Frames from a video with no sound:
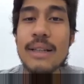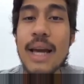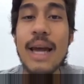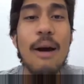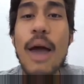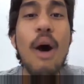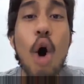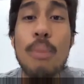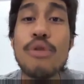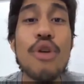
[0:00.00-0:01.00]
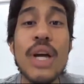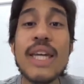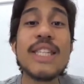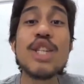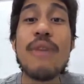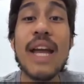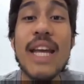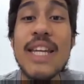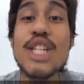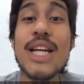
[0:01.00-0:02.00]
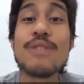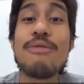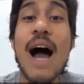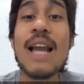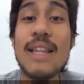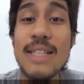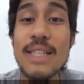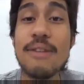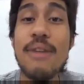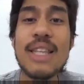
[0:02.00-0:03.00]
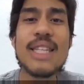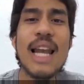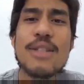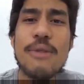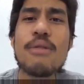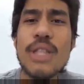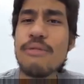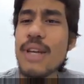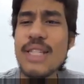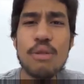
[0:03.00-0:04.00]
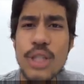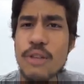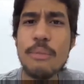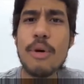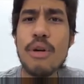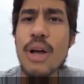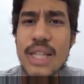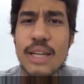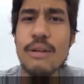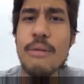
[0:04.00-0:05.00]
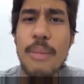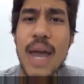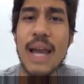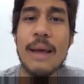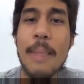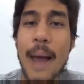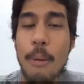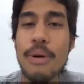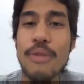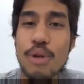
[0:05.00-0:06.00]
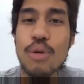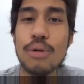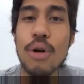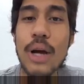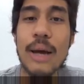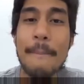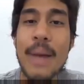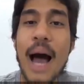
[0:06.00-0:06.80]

Né? É, é, óbvio que se tiver críticas válidas a ser feitas, elas vão ser feitas, inclusive por nós aqui da MBL, ao prefeito João Dória.